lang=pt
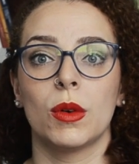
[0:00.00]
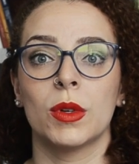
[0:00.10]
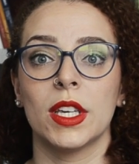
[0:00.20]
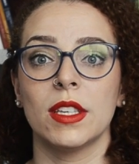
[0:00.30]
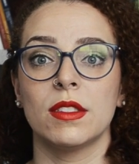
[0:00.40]

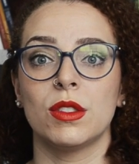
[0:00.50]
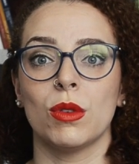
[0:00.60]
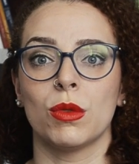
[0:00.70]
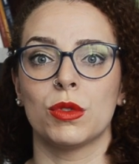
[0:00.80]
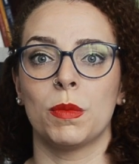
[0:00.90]
O que, que esse
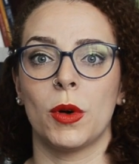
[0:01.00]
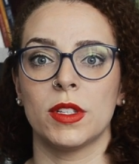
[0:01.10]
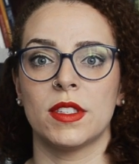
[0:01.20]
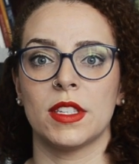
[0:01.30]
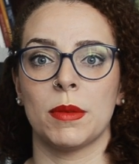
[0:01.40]
outro
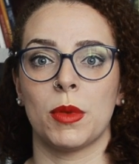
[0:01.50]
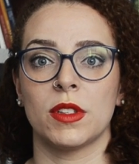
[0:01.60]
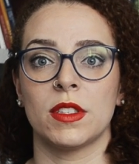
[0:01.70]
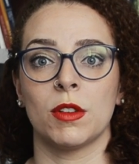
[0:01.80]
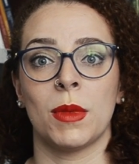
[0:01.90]
pode ser?
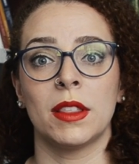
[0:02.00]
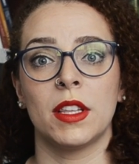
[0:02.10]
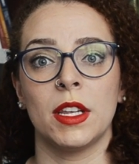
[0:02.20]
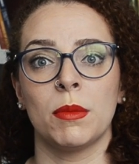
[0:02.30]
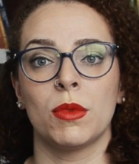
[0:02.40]
Pode ser uma
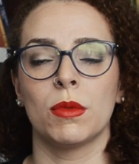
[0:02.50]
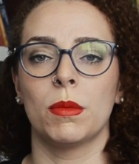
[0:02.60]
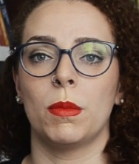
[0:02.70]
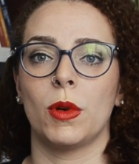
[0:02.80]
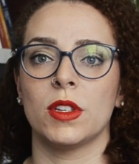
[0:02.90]
tribo,
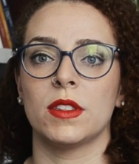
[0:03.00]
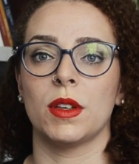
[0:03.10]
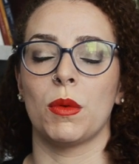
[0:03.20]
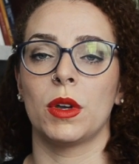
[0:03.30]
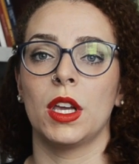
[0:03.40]
pode
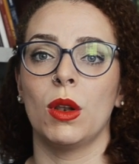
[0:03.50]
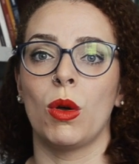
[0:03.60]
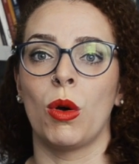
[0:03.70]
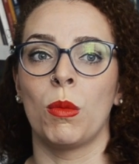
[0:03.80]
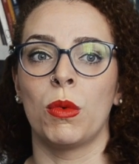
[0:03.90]
ser um
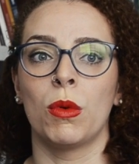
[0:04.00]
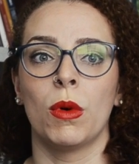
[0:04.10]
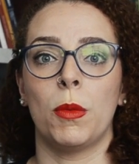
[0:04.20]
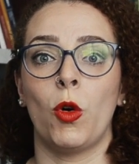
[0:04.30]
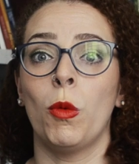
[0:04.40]
quilombo,
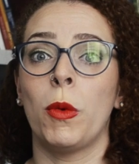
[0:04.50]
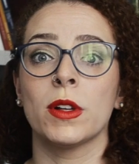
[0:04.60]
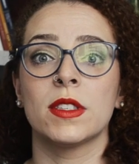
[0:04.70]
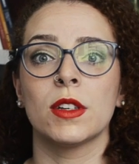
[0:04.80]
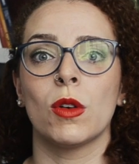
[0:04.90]
ou
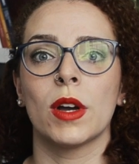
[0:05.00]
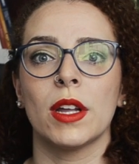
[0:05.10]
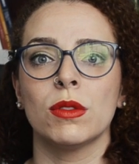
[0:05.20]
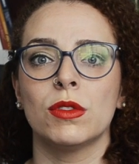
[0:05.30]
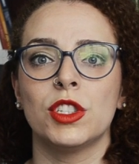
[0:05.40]
pode ser
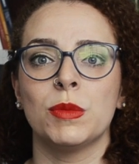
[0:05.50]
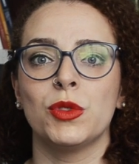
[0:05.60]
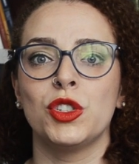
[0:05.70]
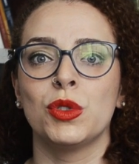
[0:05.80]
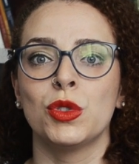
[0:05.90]
qualquer outro
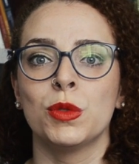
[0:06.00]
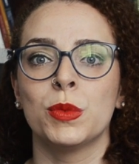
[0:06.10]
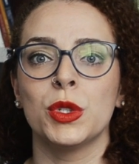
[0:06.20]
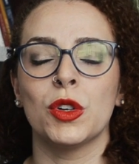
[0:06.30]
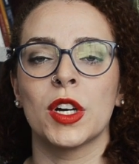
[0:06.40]
tipo de
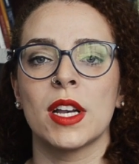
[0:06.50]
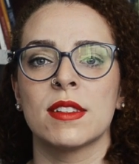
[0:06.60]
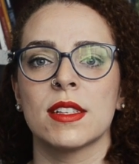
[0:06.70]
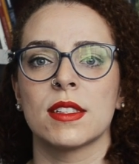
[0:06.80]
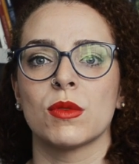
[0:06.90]
grupo e
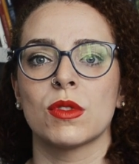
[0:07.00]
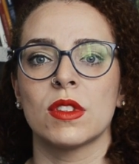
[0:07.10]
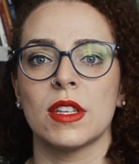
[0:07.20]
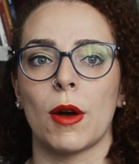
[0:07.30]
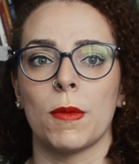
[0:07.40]
organização
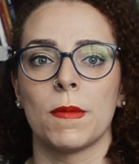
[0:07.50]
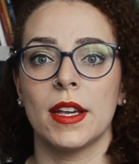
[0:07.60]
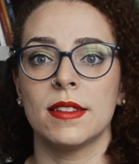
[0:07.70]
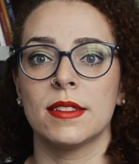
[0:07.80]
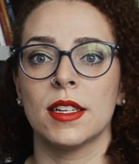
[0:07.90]
social.
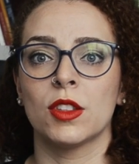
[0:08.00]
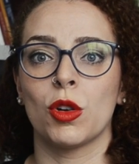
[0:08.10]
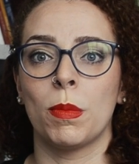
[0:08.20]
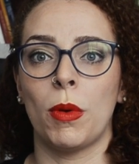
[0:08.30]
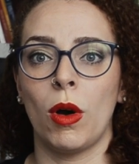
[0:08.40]
Existem
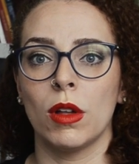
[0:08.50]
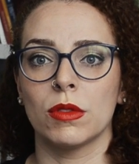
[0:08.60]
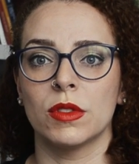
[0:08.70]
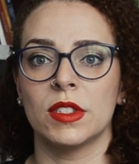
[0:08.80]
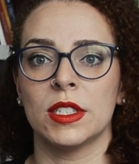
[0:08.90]

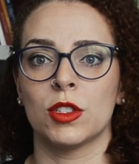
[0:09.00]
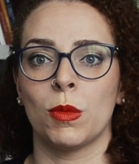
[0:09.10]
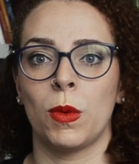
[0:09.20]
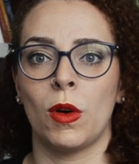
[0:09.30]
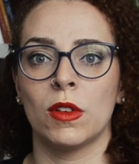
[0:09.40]
antropólogos e
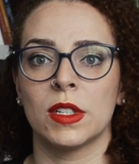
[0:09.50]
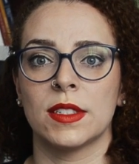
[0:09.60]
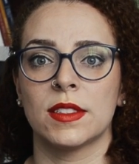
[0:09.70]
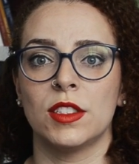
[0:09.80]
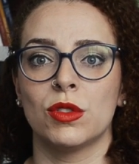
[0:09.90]

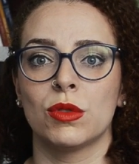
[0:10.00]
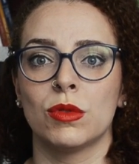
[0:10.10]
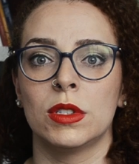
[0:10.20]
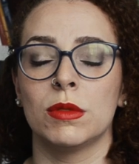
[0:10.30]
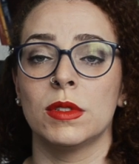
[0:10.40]
antropólogas que
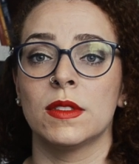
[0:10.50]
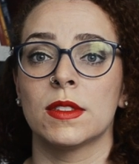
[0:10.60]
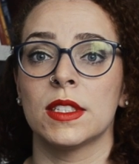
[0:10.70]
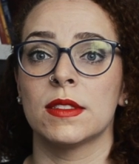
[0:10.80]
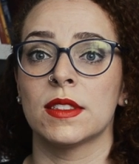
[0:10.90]
estudam em
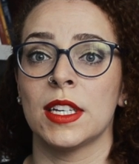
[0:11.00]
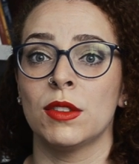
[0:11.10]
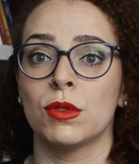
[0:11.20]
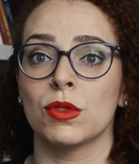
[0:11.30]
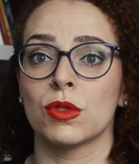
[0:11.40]

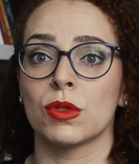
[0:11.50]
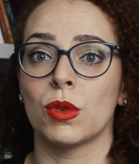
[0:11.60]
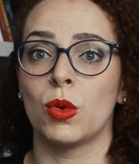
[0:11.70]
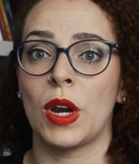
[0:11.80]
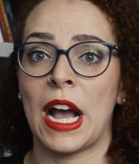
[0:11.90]
centros
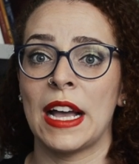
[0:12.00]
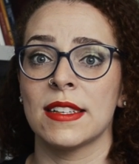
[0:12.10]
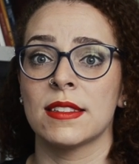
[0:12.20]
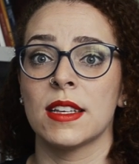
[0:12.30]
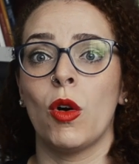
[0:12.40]

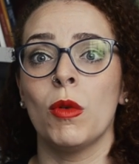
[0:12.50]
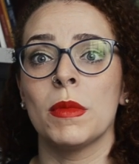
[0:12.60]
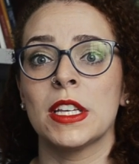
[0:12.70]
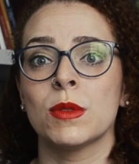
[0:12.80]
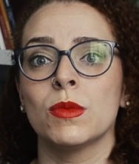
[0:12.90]
rurais ou
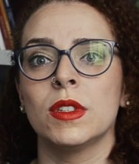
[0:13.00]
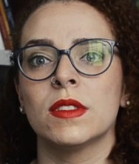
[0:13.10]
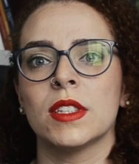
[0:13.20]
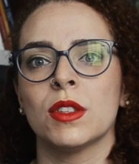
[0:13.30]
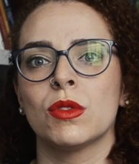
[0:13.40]
mesmo em
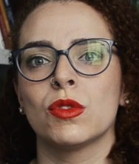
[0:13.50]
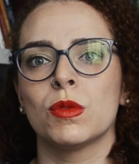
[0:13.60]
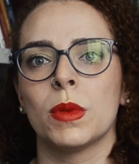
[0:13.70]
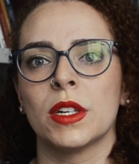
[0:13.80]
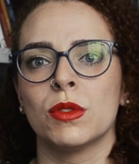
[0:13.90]
centros
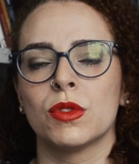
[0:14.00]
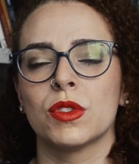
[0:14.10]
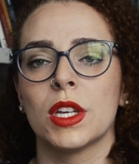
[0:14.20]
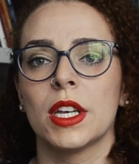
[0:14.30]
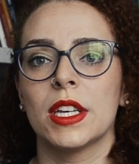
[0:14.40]

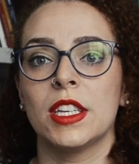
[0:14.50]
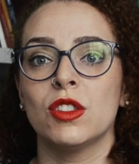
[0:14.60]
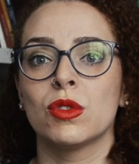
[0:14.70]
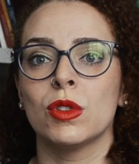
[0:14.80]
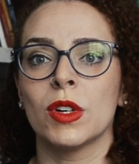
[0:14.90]
urbanos e
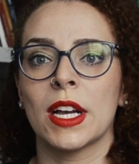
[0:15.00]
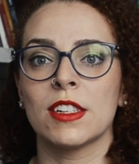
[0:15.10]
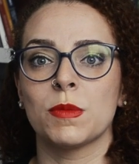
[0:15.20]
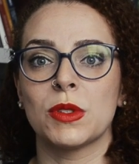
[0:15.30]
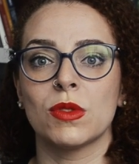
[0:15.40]
estudam
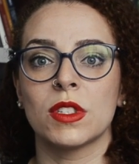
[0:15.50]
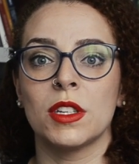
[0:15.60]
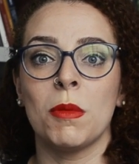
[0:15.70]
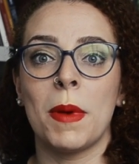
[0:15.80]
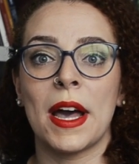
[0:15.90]
aquelas pessoas
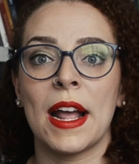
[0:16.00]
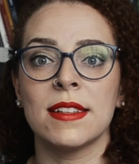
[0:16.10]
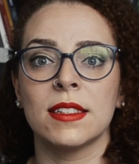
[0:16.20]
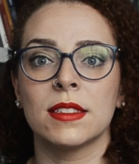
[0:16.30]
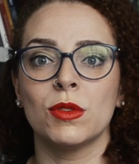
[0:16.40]
que não
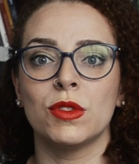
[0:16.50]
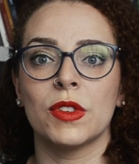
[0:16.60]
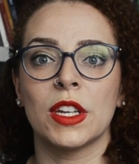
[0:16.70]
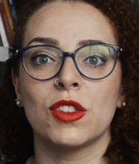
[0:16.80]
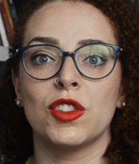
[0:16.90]
parecem tão
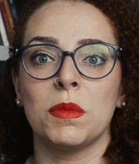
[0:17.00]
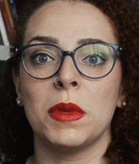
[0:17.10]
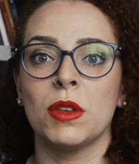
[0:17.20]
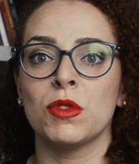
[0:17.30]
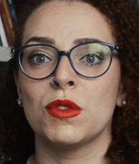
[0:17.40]
diferentes de
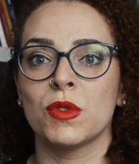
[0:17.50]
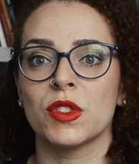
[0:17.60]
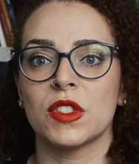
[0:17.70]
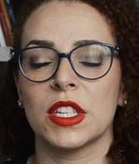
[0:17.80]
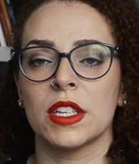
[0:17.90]
mim ou de
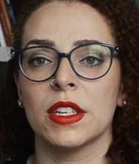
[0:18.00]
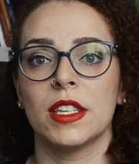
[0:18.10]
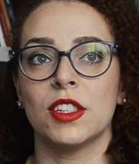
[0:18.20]
você.